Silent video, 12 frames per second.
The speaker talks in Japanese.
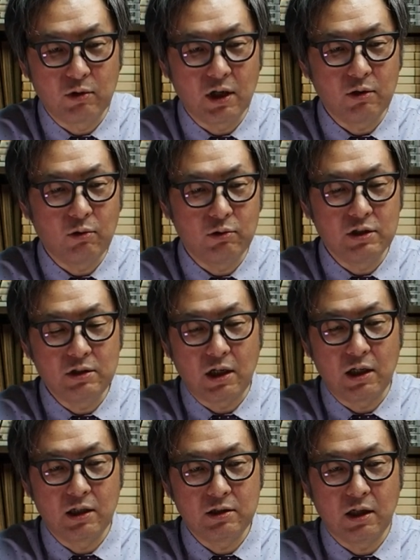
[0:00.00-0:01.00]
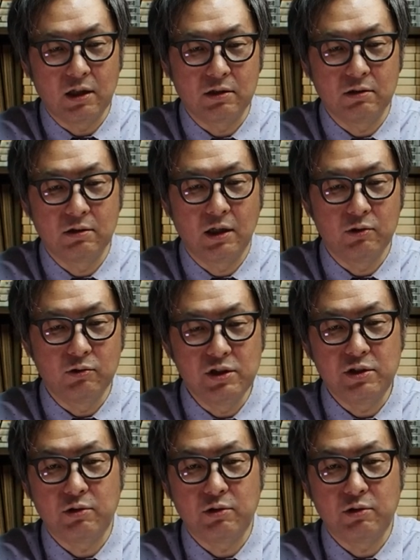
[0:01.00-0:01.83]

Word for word: 学校に行ったらあなたあの一